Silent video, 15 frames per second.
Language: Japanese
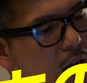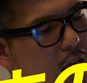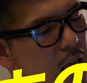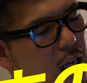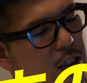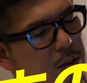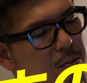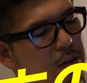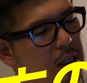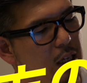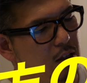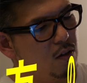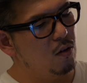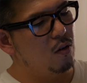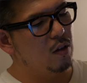えー、自分な
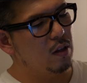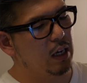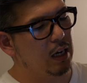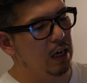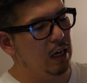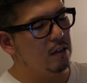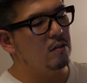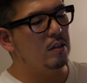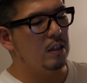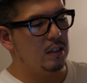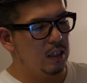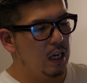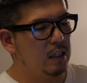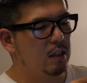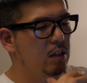りのなんかあるんです
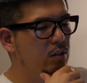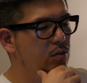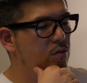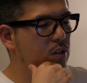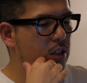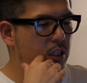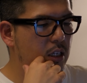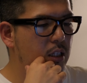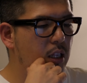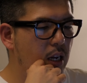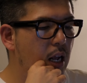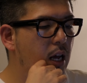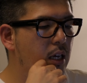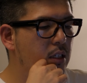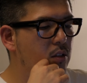かっていうふうに聞いた
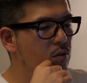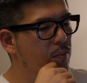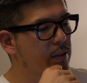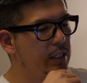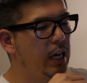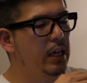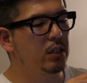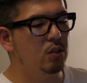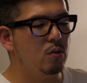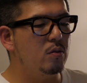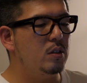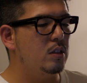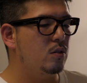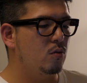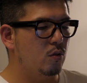ら、一応まあ最小
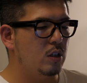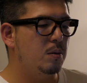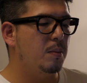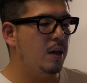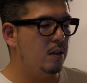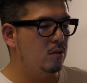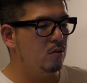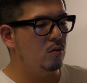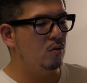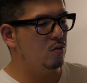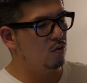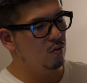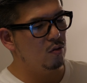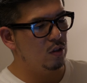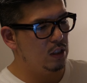軸を決めるという
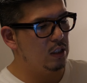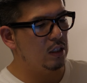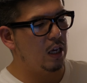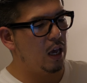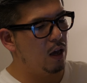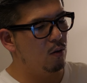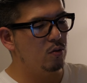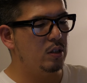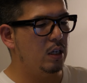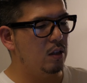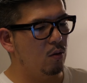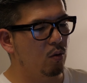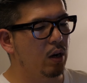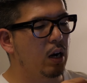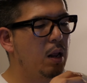ふうに、えー、おっしゃっ
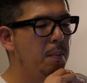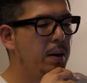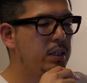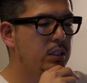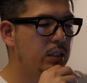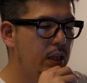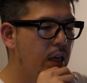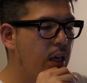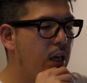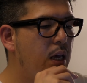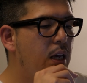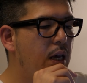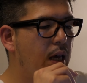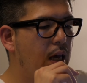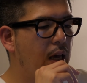ておられまして、
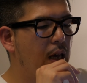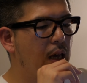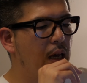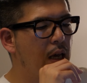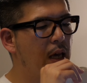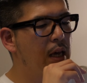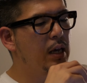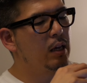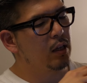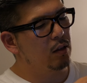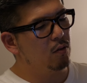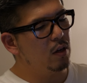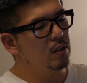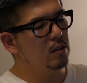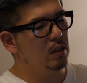えー、
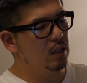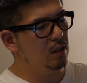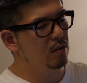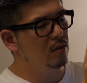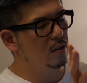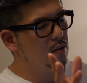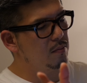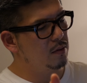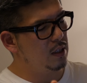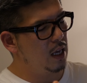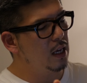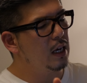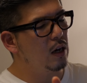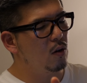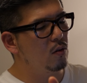とりあえずいく
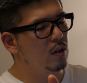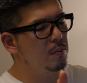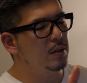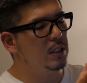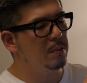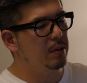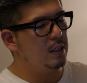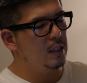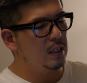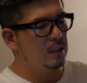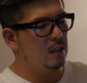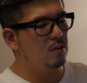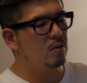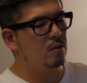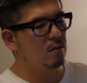変化法で導き出し
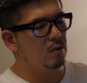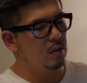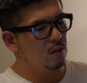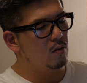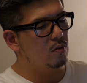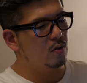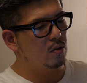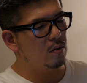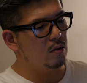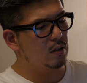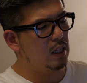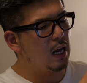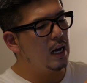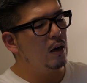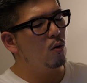た数字の
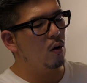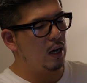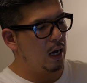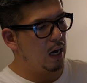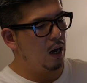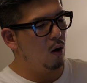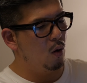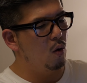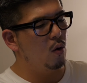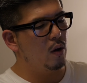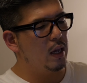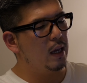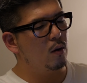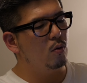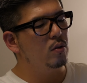何個かを、
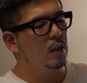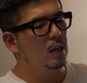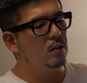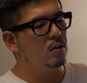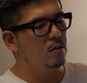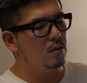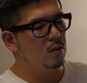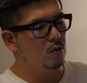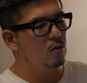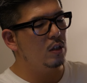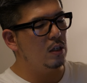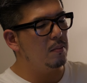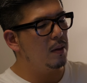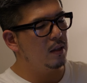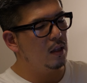えー、固定数字を
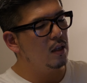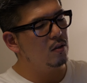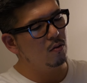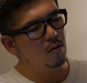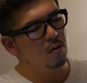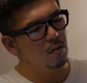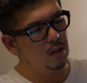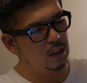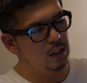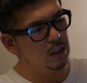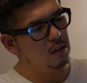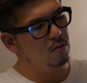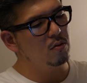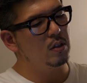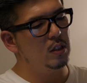決めて、それを
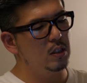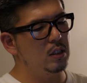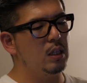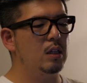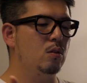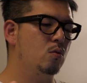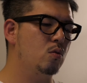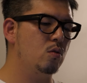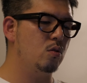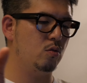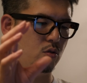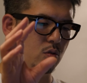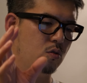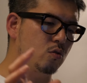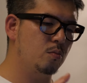軸にして残りを
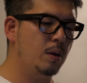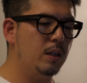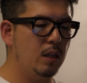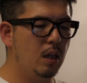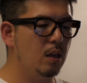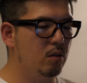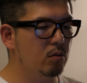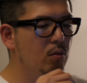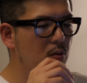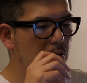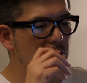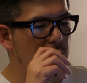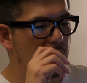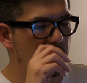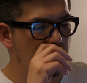ちょっと埋めていくとい
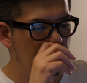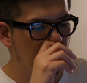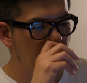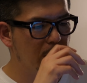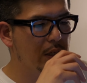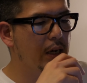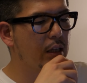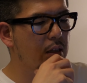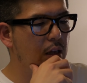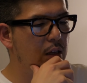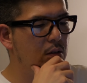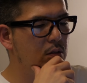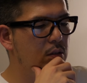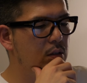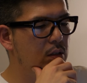う買い方をされて
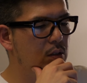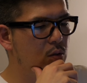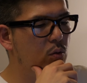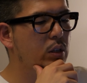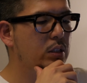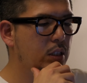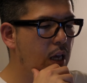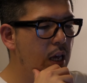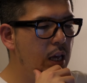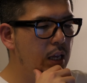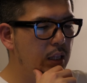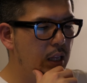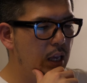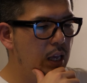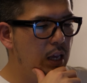いるそうですね。
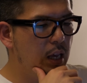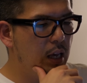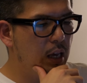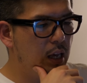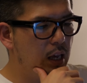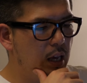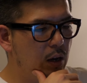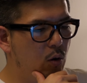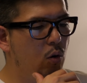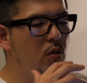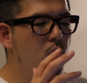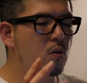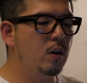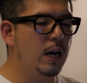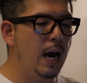で、えー、こ
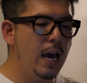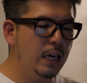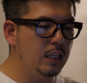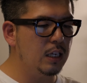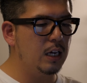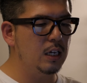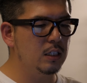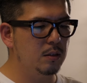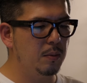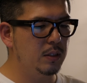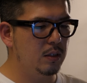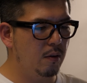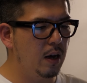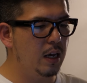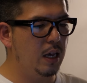の回に関しま
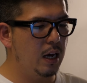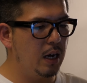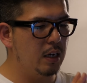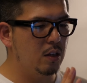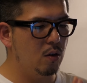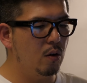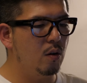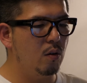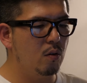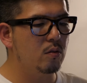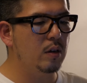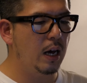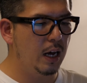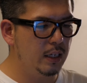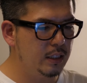してはやはりよんろ
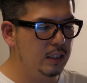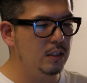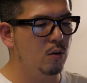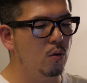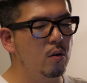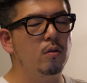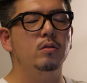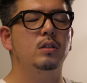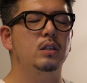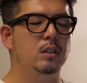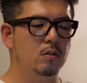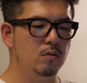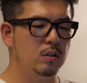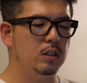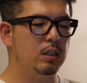くはち、これを
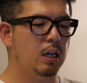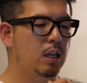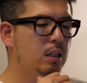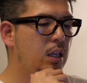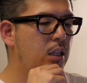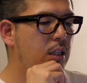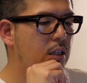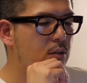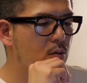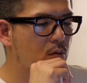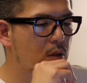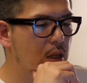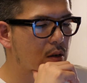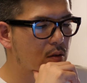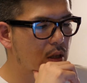軸にされていたそう
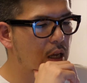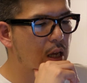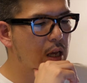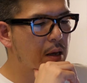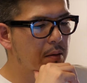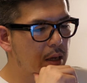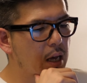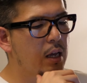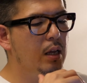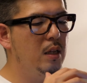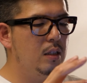なので、いや